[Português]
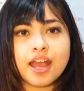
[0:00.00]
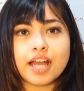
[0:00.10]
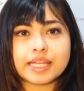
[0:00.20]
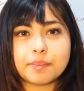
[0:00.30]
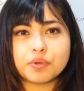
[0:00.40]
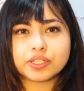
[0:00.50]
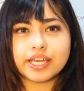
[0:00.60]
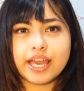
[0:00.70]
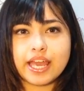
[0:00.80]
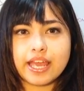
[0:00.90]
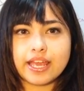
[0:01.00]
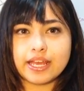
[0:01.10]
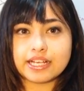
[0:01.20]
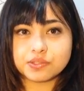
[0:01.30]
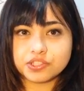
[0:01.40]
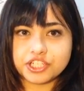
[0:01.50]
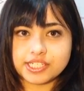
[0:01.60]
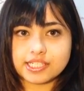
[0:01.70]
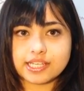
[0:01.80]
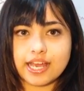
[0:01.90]
Até porque as
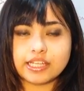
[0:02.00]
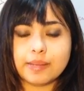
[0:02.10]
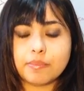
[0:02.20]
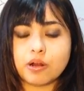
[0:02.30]
notícias caem na